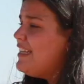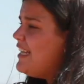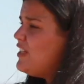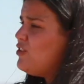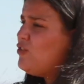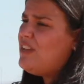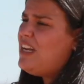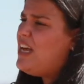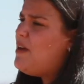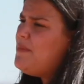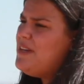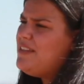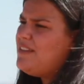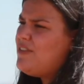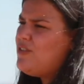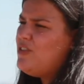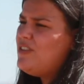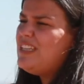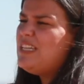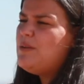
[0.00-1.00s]
que todas las
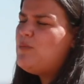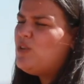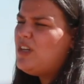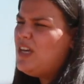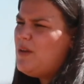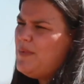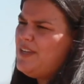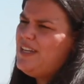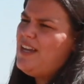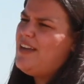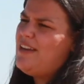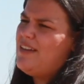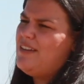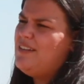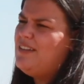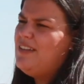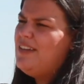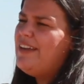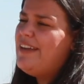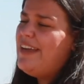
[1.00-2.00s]
administraciones tenemos que mirar
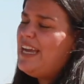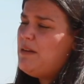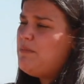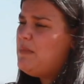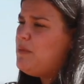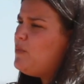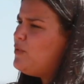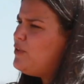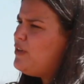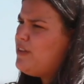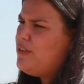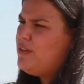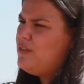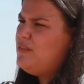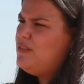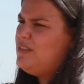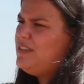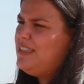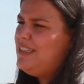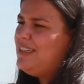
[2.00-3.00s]
el mismo
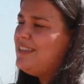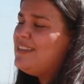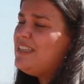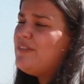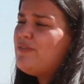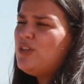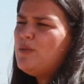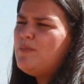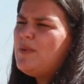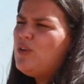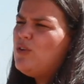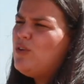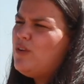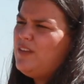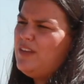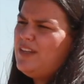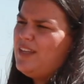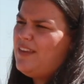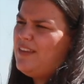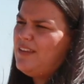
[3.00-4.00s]
horizonte de forma
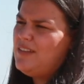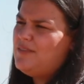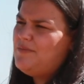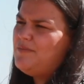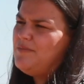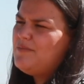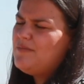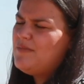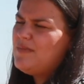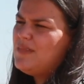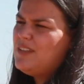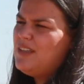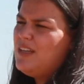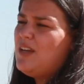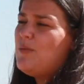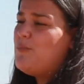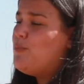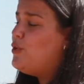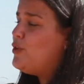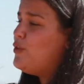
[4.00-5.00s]
coordinada,
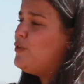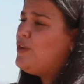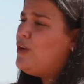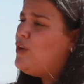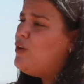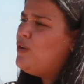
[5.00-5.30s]
porque no es